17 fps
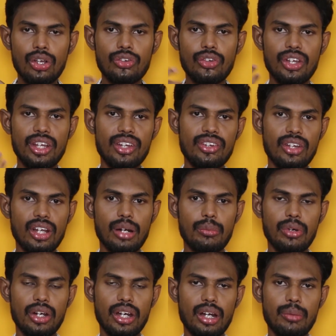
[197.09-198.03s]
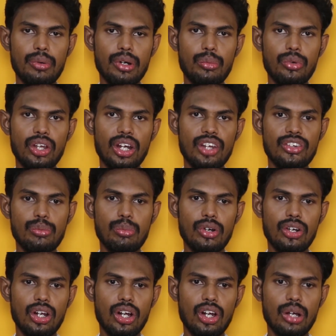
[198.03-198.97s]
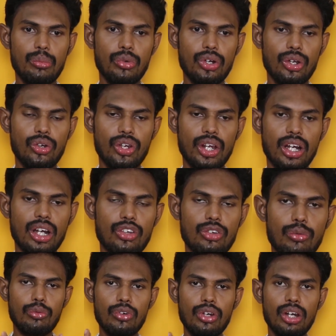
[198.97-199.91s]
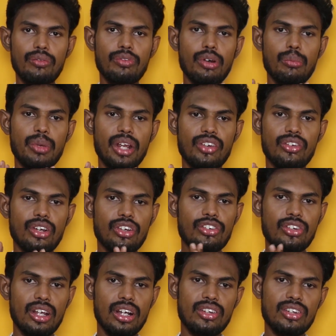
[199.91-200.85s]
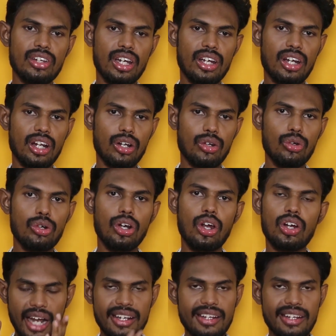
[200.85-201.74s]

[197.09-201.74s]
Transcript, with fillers: ஸோ ஈஸியாக நம்ம என்ன பண்ண முடியும் எலிஜிபிள் வந்து ஆக முடியும் ஓகேங்களா ஸோ ஃபுல் அண்ட் ஃபுல் பேஸ்ட் ஆன் ஸ்கில்ஸ் ரிலேட்டடாக இருக்கும்